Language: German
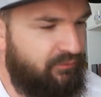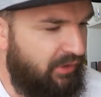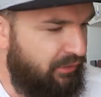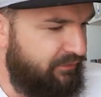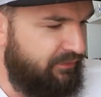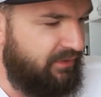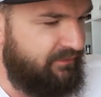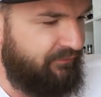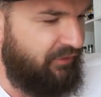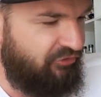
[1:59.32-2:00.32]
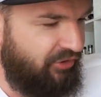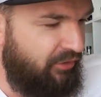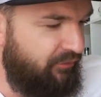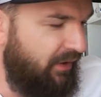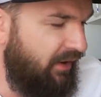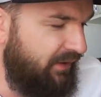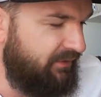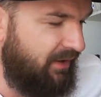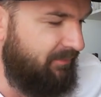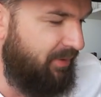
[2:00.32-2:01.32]
zu Hause, als die Flasche au, äh,
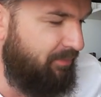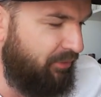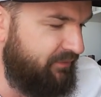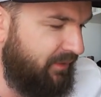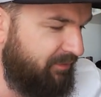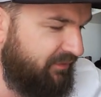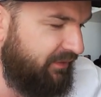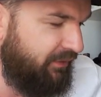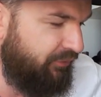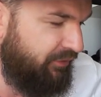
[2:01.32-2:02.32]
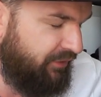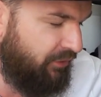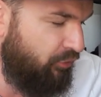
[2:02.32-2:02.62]
ankam per Post, habe ich dann natürlich